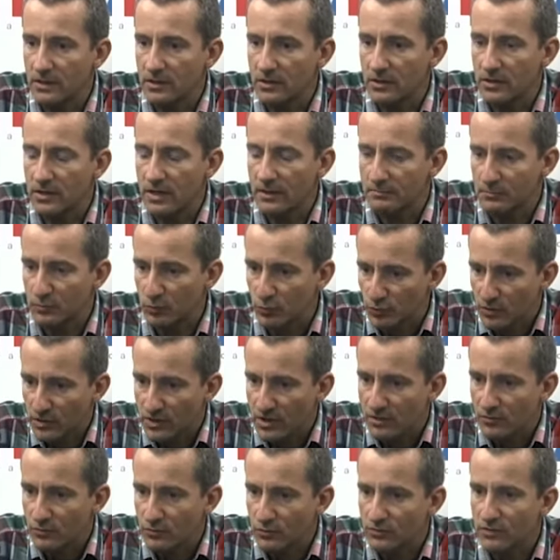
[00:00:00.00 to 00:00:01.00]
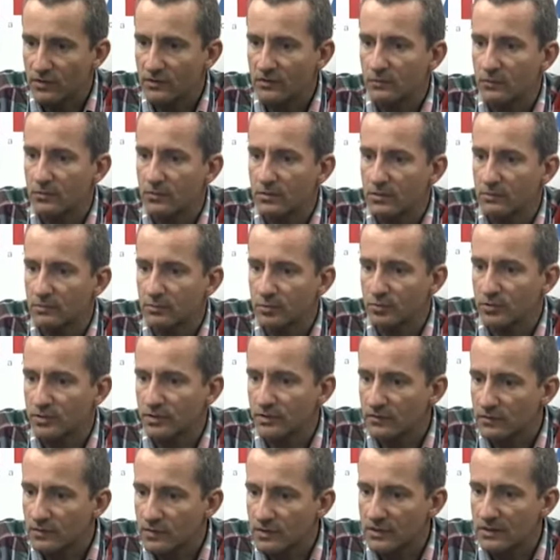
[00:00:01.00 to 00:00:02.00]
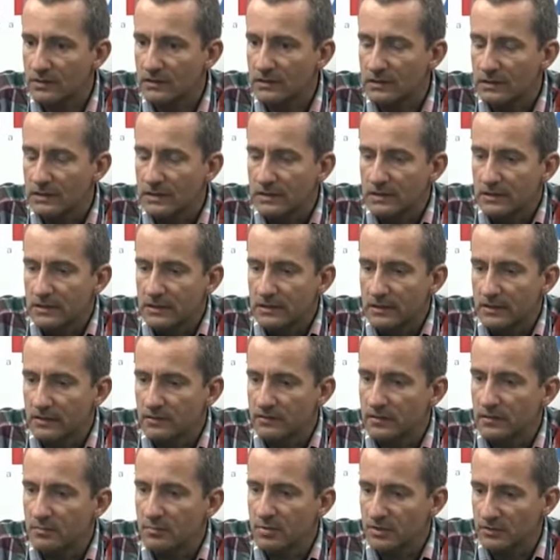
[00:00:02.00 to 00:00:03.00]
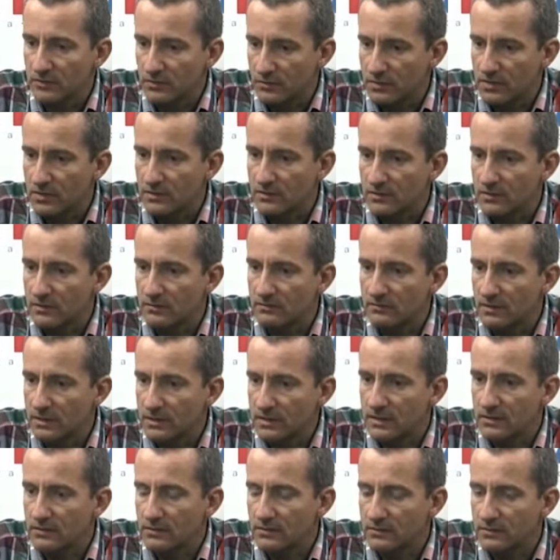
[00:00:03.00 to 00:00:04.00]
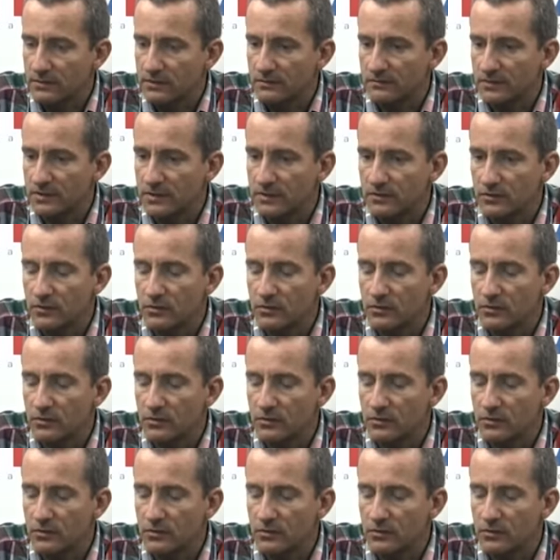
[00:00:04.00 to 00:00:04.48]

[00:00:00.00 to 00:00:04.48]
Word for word: capturar juntas con la policía estas personas que venden los delfines.